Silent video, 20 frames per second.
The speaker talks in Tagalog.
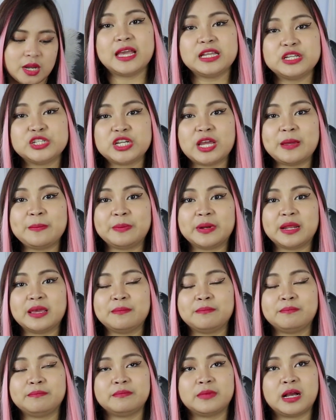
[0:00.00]
And
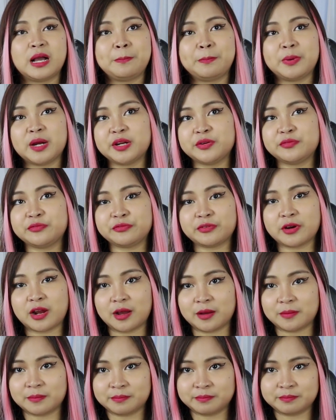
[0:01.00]
syempre, apart
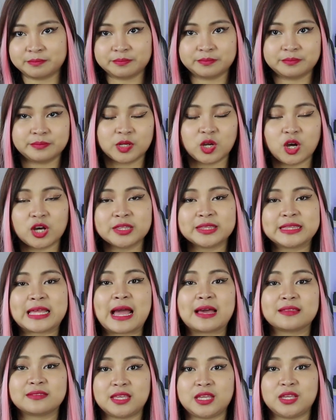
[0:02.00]
from
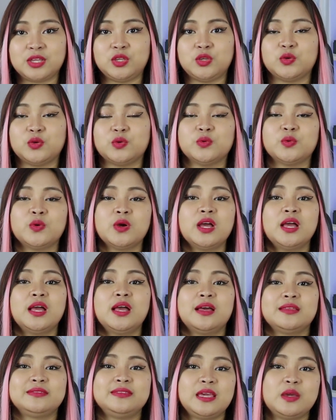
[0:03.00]
contacting you,
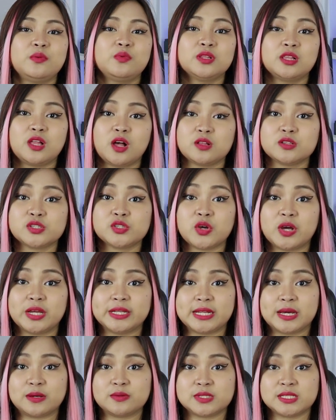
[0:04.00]
they will also
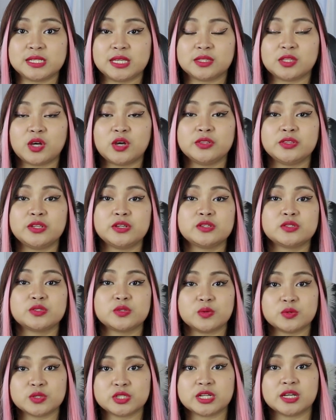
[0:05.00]
announce it on their
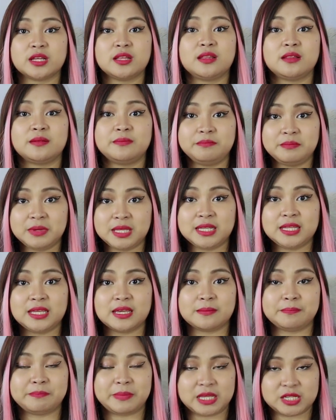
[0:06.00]
social
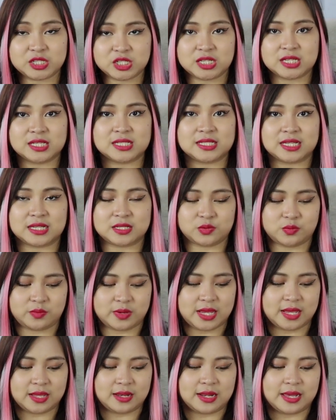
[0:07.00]
media pages as
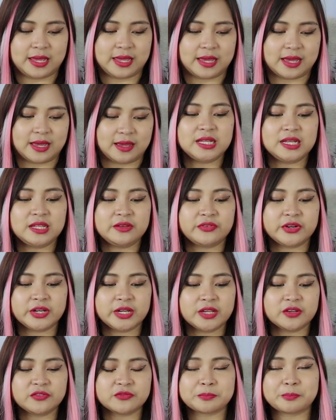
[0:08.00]
well. Ayan.
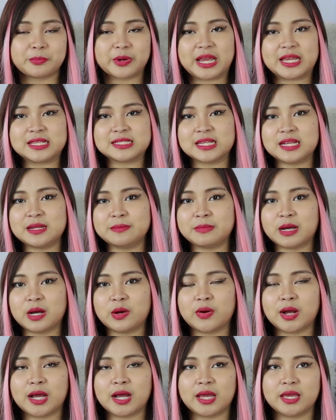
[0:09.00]
Delivery of price,
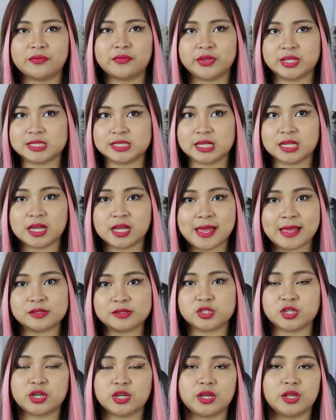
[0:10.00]
halimbawa if it's a
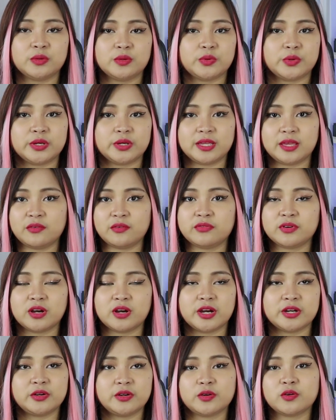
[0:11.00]
gadget or gift
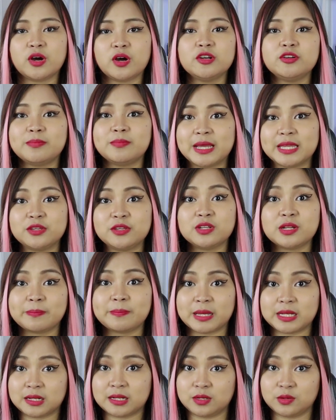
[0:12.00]
card or kung ano man yung
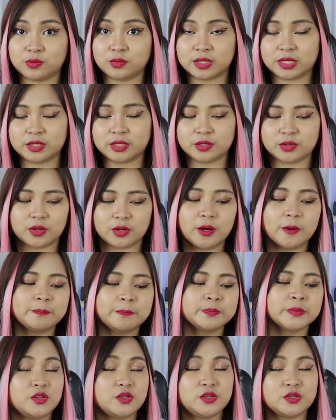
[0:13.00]
napanalunan nyo.
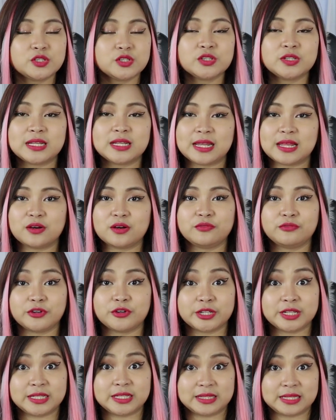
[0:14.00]
So you should allow
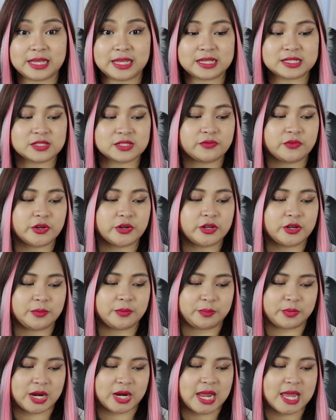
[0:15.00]
14 days for
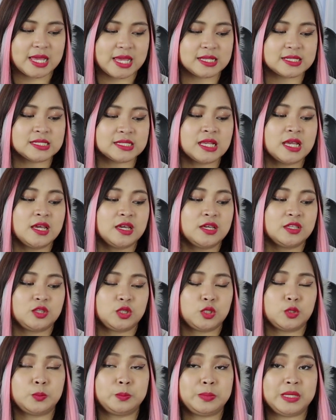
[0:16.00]
your price
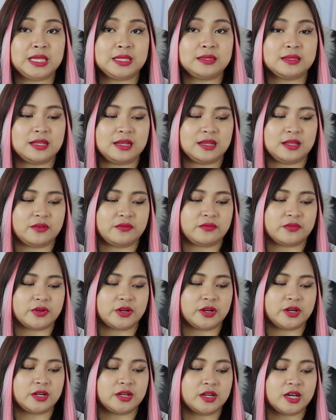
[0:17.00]
to be
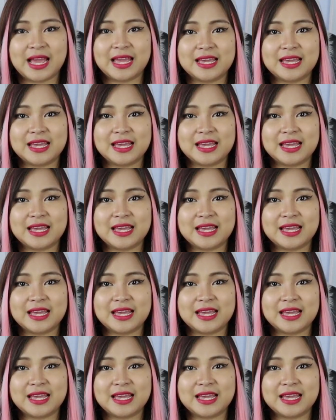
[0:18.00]
delivered.